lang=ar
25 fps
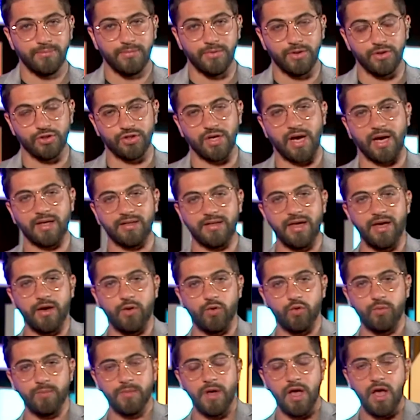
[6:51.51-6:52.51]

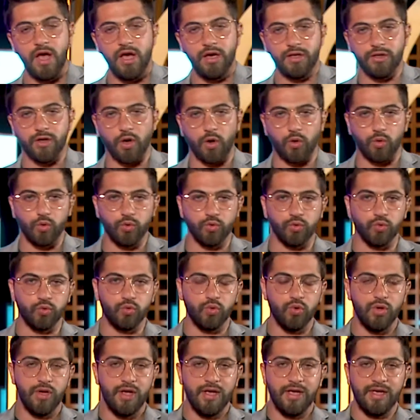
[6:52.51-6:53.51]
جعلناهم
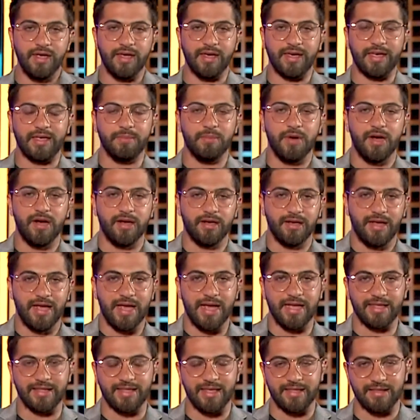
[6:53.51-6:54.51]
يخوضوا غمار
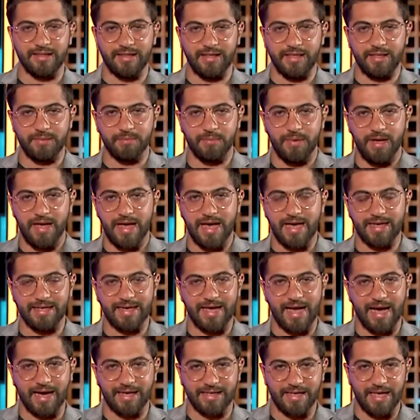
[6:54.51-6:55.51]
التدريب
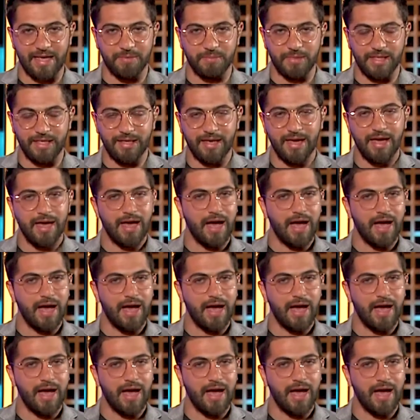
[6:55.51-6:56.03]
الإعلامي